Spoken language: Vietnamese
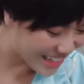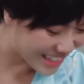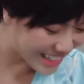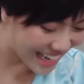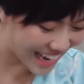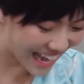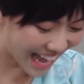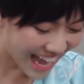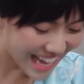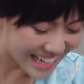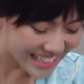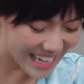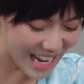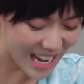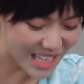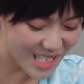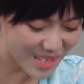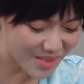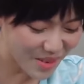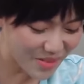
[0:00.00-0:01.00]
chân chị hả?
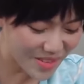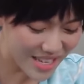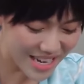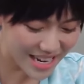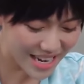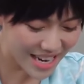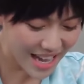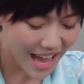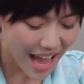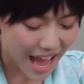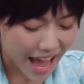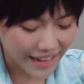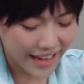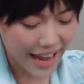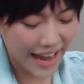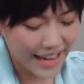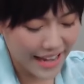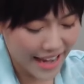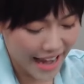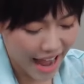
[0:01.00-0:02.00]
Chị đang sơ móng chân á
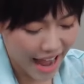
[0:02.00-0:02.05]
Đây